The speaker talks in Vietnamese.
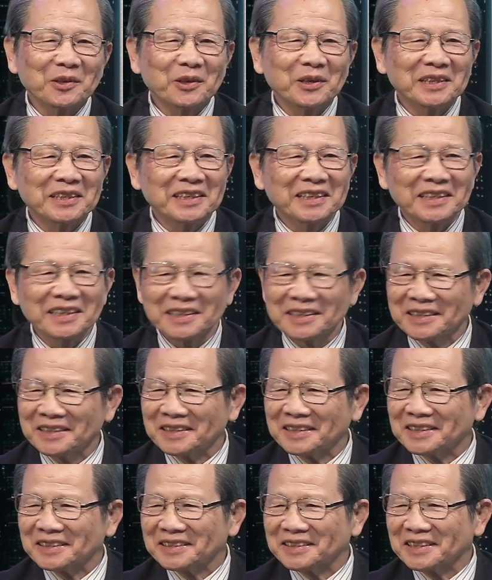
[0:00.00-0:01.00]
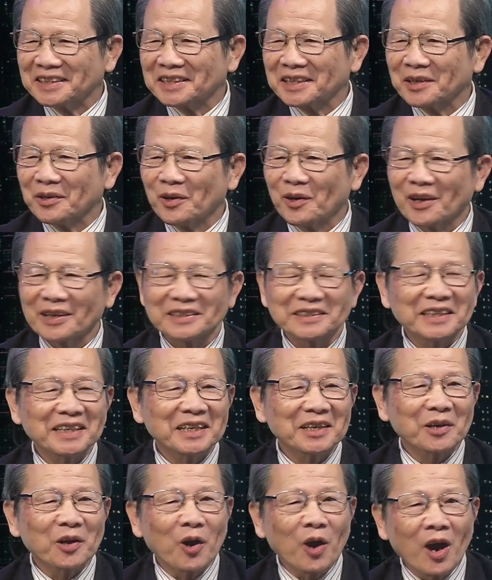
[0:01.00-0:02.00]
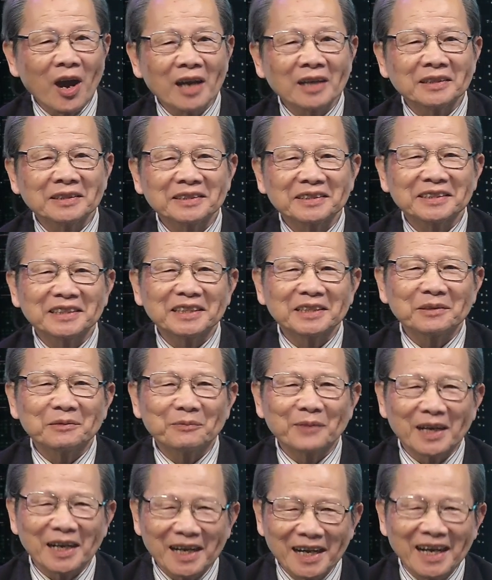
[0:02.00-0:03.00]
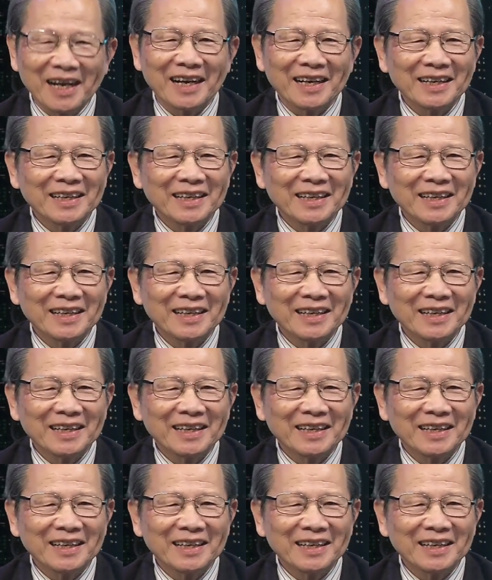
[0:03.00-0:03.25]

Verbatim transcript: tôi uh, những câu hỏi rất là khó quá nhiều câu mà... hỏi không